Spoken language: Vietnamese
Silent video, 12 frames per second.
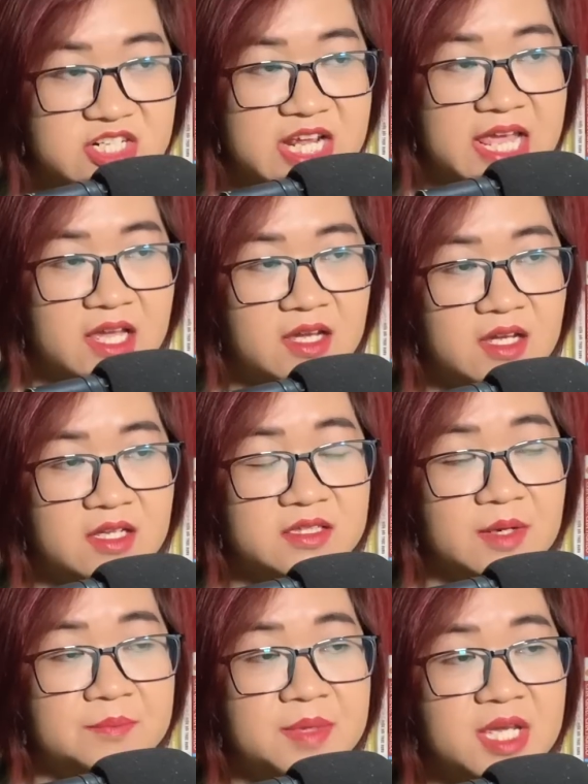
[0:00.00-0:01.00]
ra,
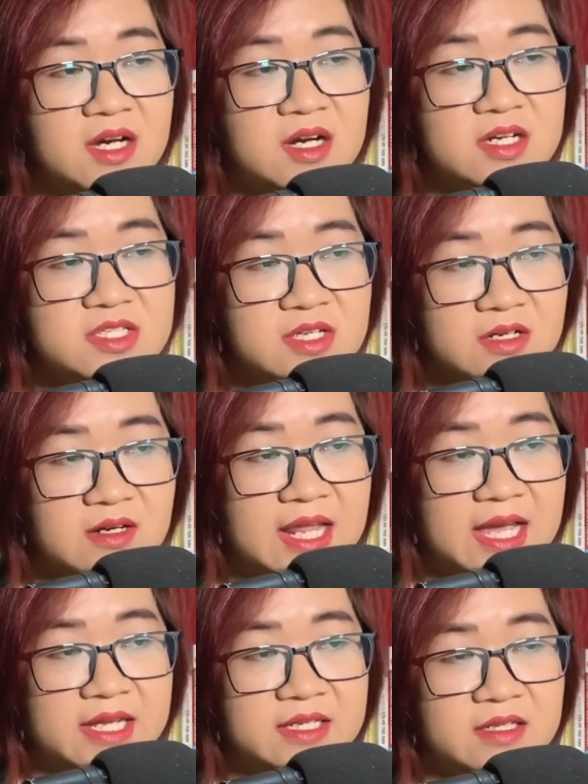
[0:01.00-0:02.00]
tấm bia hơi dừng
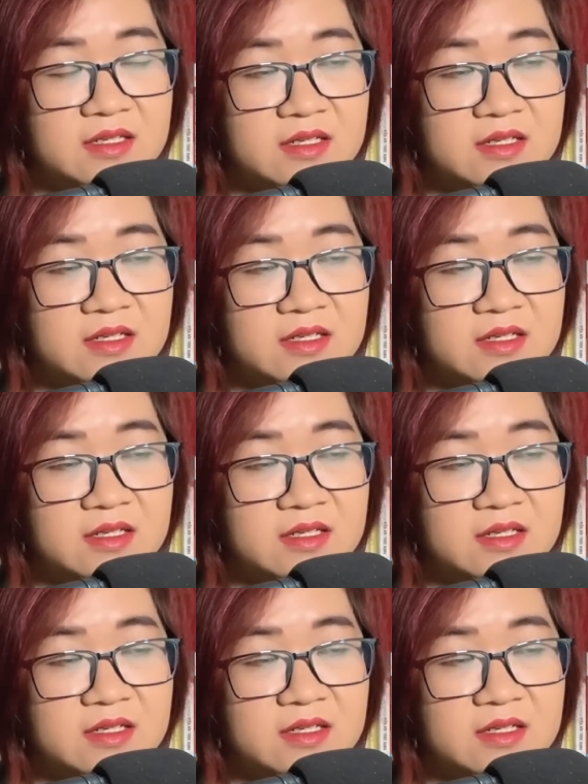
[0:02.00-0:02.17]
lại.